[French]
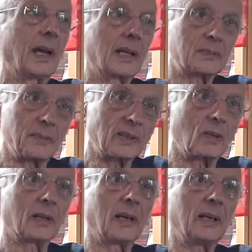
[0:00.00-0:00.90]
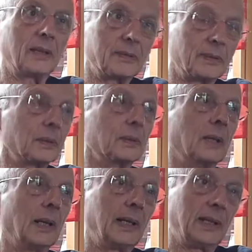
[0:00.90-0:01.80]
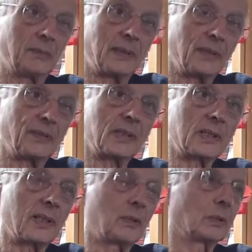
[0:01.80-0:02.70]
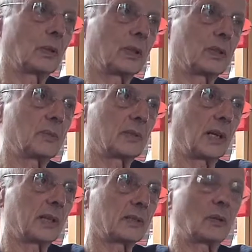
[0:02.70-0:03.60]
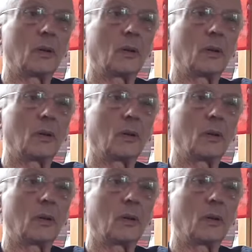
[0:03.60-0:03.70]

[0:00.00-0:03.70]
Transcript: à se mettre en grève et à manifester contre le régime tsariste.